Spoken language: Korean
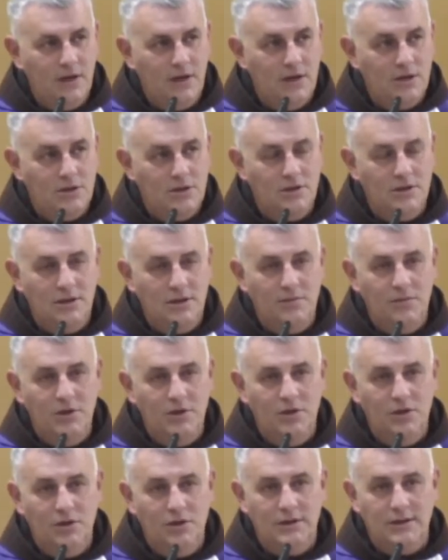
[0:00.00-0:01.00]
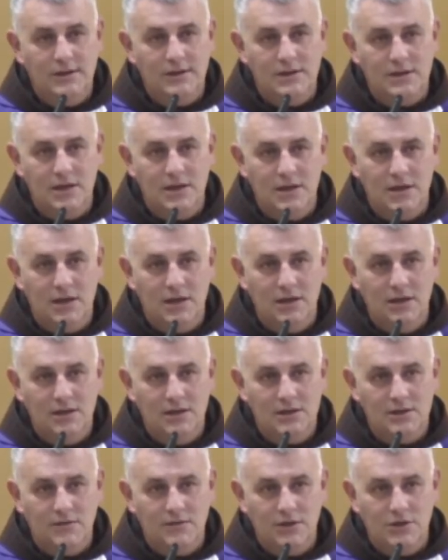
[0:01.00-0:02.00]
예수님을 위해서 더
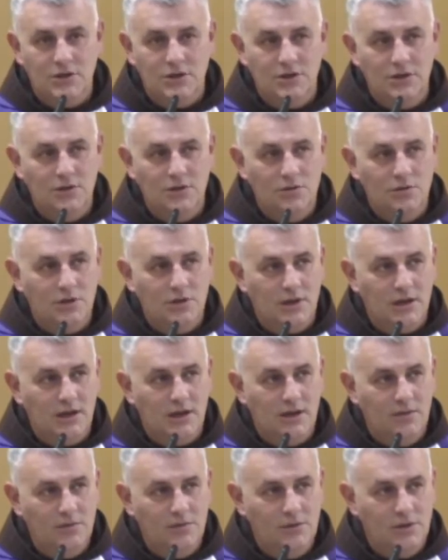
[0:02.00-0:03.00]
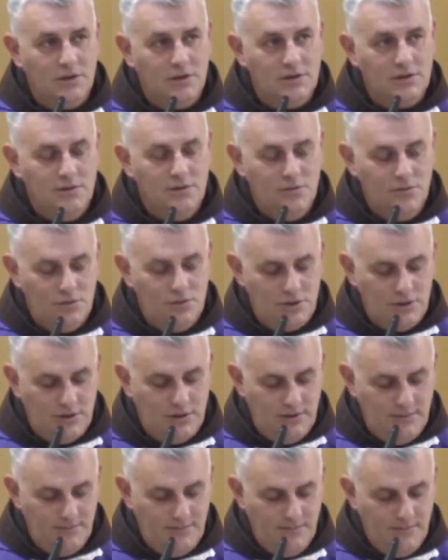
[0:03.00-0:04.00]
넓은 공간을 내어드리는
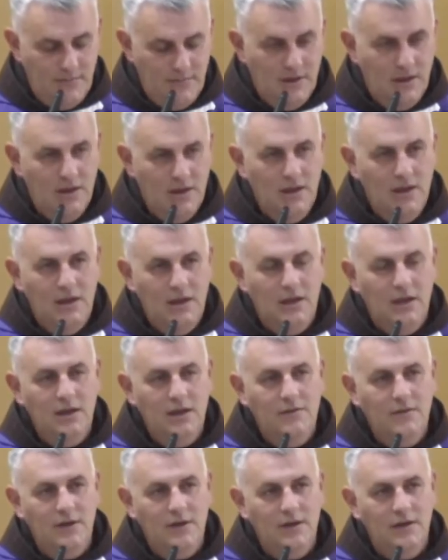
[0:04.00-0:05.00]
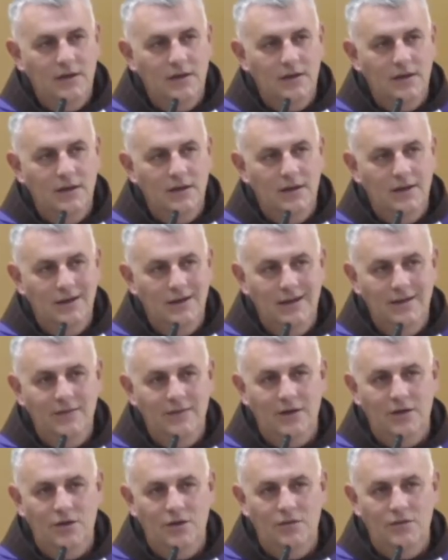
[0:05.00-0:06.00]
것을 두려워하지
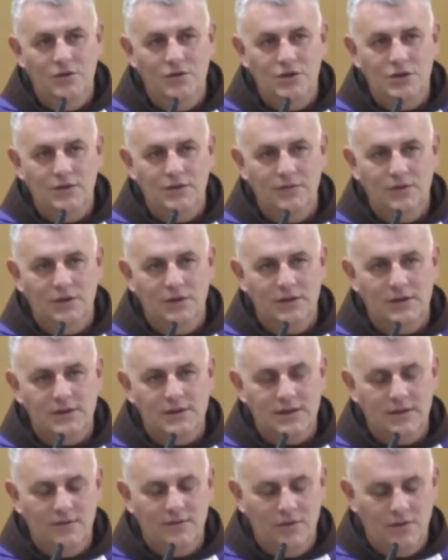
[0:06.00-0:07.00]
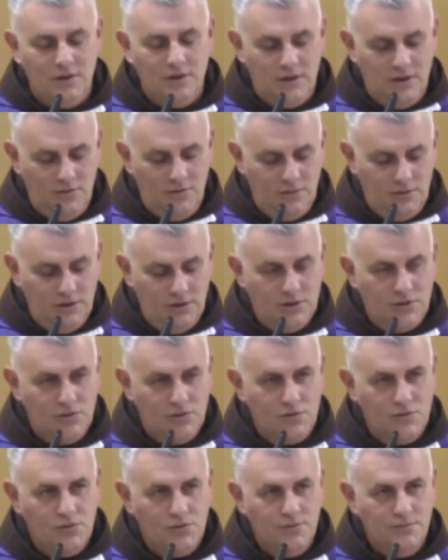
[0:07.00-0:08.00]
않습니다. 세례자 성요한은
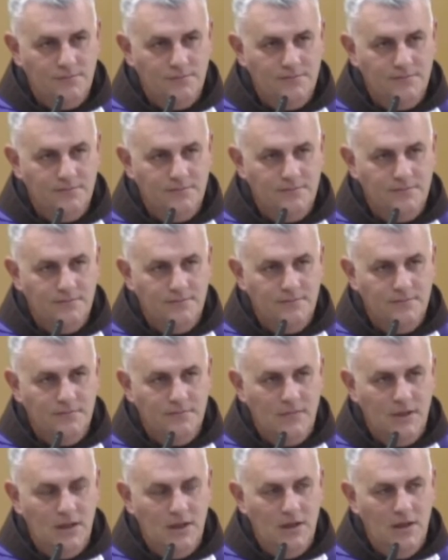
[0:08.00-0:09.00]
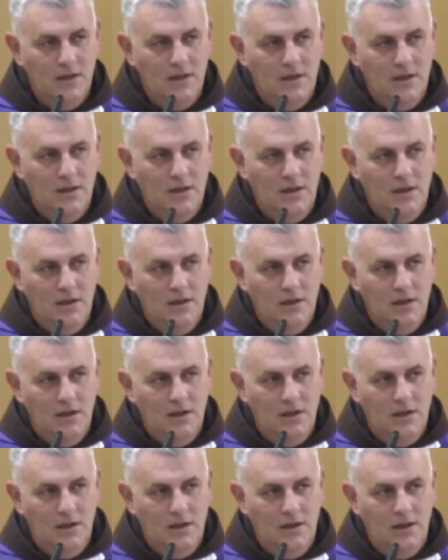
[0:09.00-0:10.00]
지가리아, 아버지 지가리아에
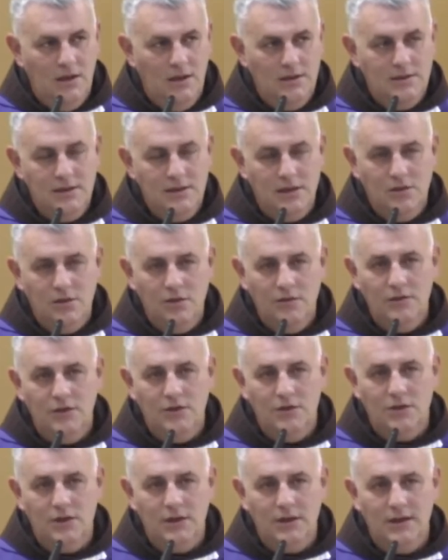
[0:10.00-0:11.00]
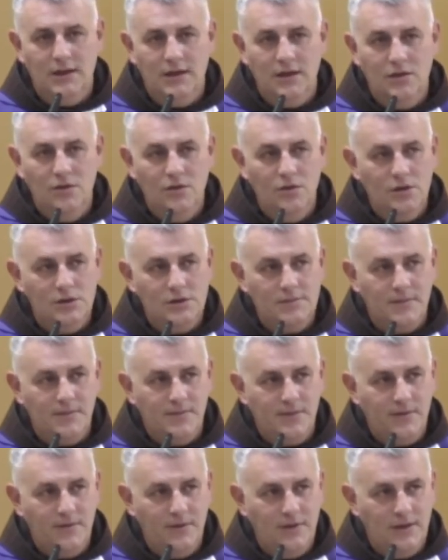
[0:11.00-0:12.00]
관해서 언급하지 않습니다. 오로지
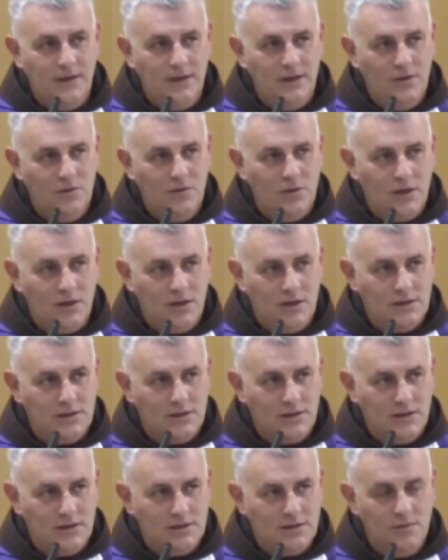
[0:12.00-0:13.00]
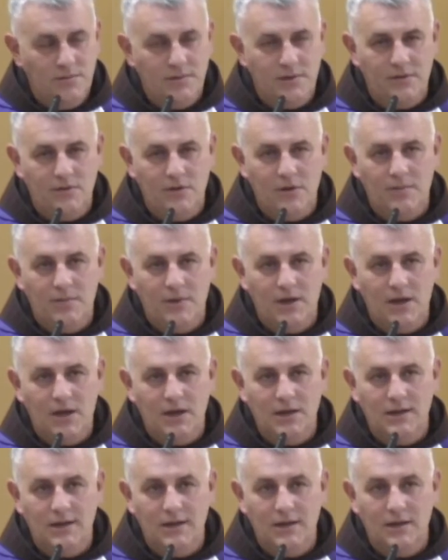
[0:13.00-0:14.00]
예수님에 관해서만 언급합니다.
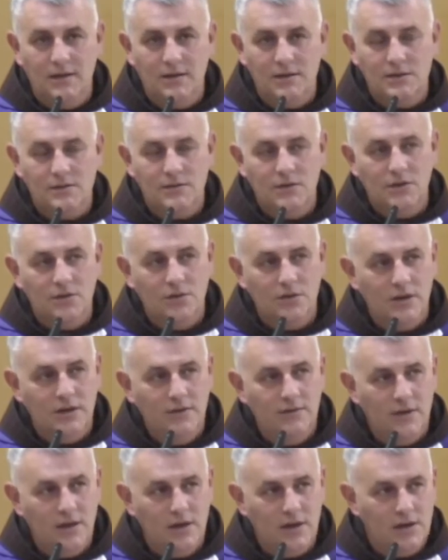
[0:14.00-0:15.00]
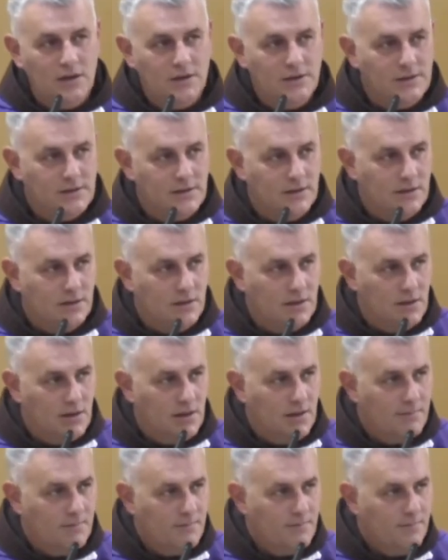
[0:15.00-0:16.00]
굉장히 의미 있는
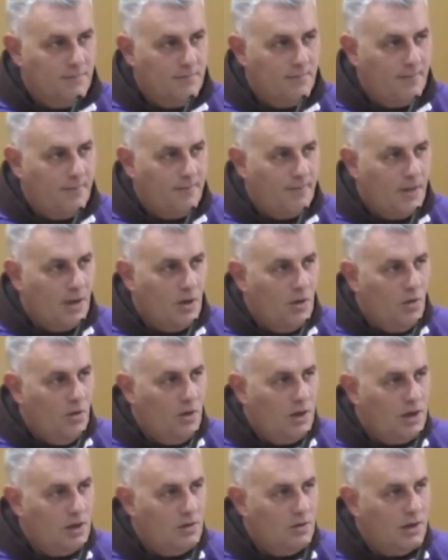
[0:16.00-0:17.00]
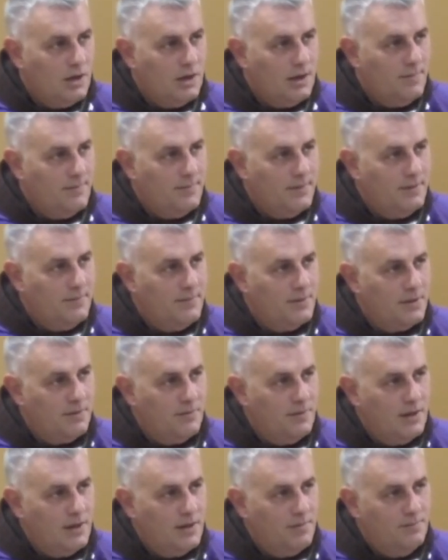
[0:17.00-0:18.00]
것은 1981년 6월
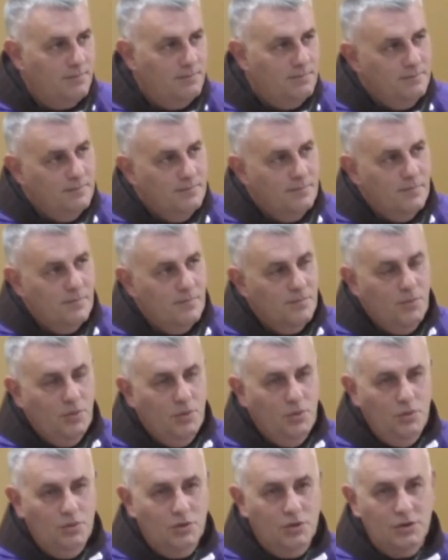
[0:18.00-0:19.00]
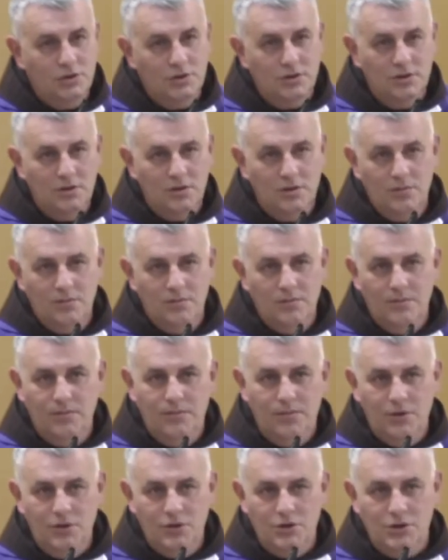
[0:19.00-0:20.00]
24일 성모님께서
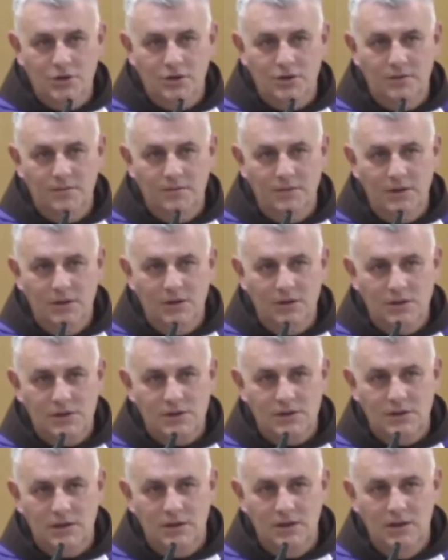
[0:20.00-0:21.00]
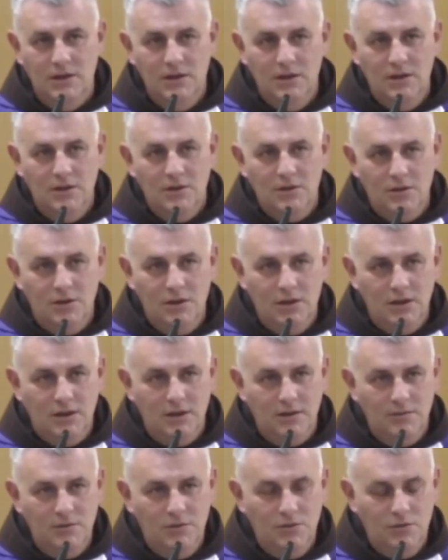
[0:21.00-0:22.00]
발현하신 첫날은 세례자 성요한
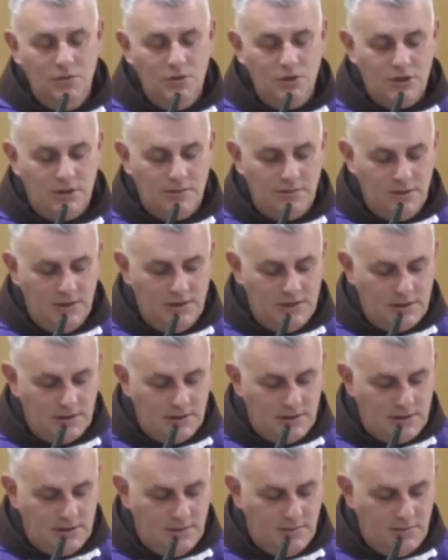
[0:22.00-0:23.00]
대축일이었습니다.